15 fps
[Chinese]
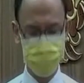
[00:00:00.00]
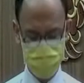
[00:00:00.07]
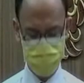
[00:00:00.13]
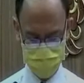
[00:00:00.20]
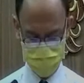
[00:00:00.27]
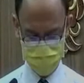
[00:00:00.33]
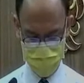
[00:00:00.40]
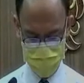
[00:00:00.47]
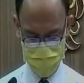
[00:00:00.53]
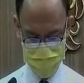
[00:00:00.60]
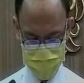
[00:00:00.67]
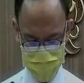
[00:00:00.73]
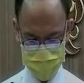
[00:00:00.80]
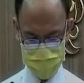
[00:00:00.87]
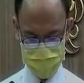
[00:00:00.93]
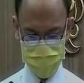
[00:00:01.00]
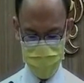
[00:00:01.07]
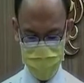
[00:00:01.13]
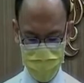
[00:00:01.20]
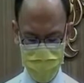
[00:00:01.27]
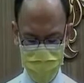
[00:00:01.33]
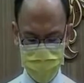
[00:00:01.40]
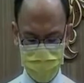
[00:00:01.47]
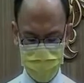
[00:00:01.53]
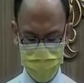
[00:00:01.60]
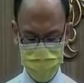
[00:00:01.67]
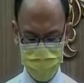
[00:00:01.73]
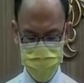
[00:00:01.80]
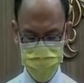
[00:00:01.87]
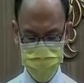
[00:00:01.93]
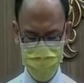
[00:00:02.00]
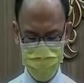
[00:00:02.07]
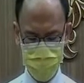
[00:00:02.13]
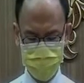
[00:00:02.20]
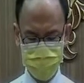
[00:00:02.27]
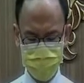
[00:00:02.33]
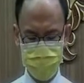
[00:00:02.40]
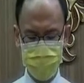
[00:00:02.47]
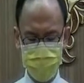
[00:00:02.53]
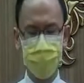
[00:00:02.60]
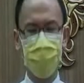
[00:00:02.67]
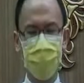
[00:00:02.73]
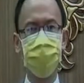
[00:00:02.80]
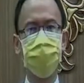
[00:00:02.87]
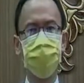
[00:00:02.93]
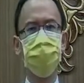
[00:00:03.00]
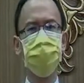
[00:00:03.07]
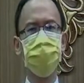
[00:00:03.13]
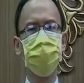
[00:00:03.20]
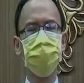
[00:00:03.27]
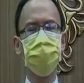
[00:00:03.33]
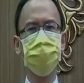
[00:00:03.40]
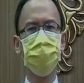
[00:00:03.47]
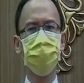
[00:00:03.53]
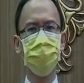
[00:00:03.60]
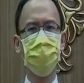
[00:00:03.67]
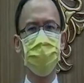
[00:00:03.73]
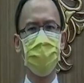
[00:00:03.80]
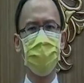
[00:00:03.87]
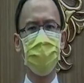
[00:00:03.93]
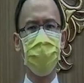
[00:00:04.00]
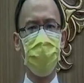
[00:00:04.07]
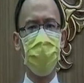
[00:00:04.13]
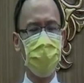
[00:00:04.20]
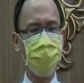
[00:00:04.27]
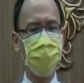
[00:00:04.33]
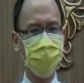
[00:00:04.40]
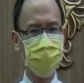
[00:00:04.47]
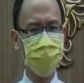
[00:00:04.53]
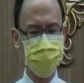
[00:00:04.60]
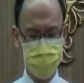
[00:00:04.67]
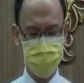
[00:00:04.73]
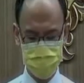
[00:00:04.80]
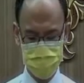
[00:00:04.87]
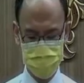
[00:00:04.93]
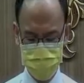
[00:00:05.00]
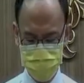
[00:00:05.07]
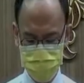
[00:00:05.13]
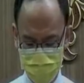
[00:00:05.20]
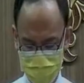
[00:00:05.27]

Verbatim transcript: 见的是那一种为了自己为中心，害怕自己失去的